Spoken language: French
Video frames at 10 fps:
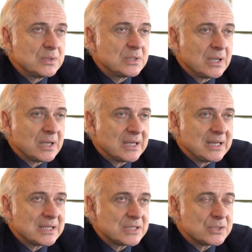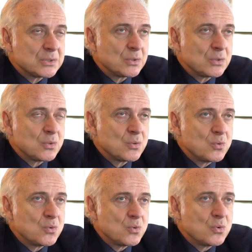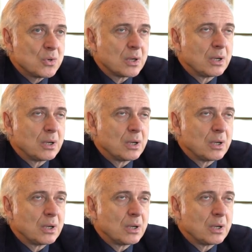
une relation où